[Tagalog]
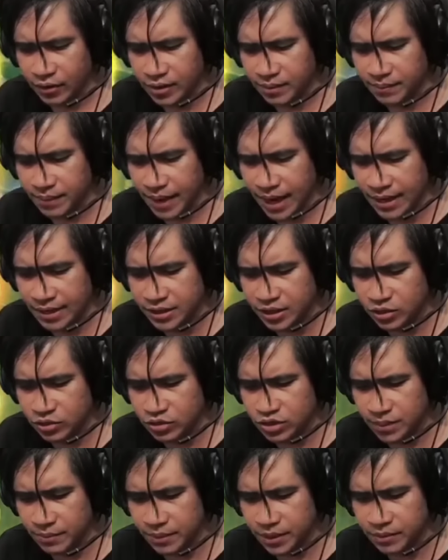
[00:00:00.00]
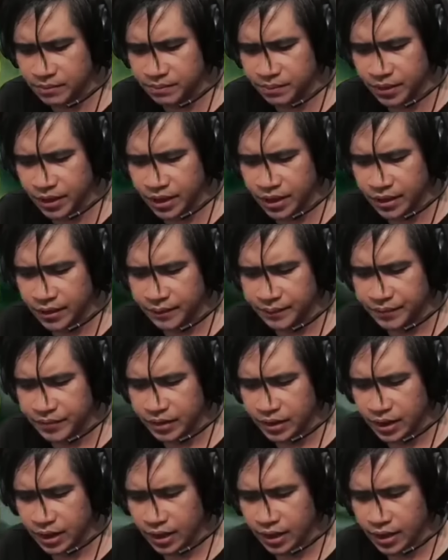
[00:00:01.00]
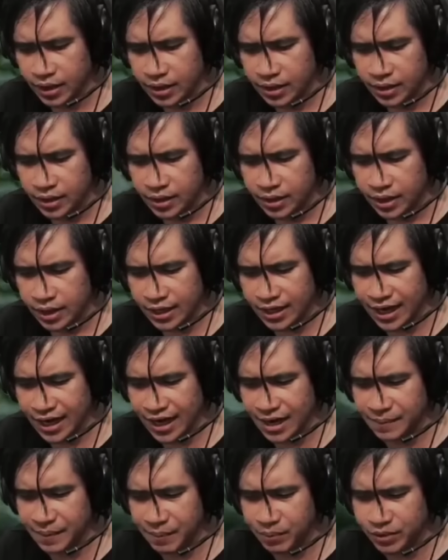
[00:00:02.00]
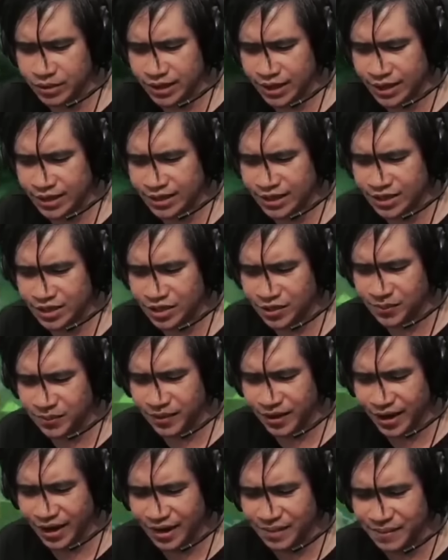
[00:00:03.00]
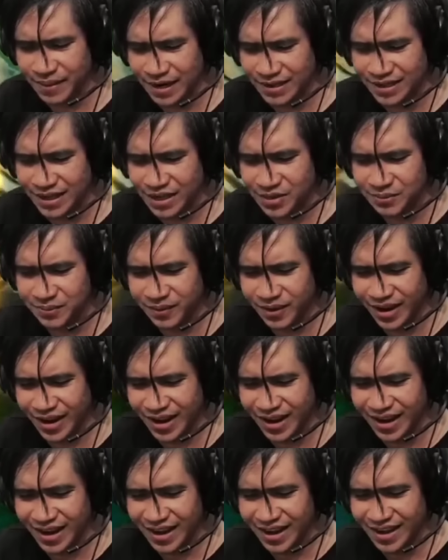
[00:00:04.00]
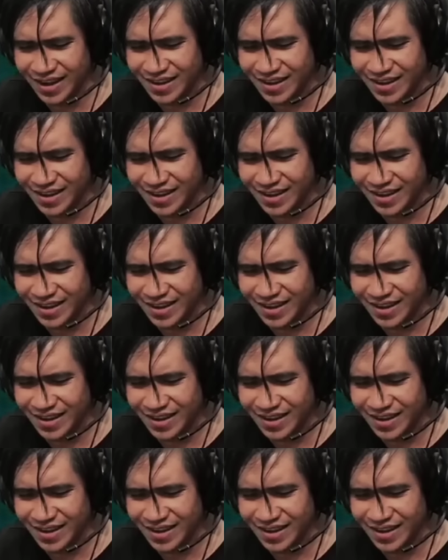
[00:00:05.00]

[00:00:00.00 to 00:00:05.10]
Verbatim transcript: Ako na bala dito sa mid, pre. Ha? Kaya lang papunta na dito, pre. Back tayo, pre.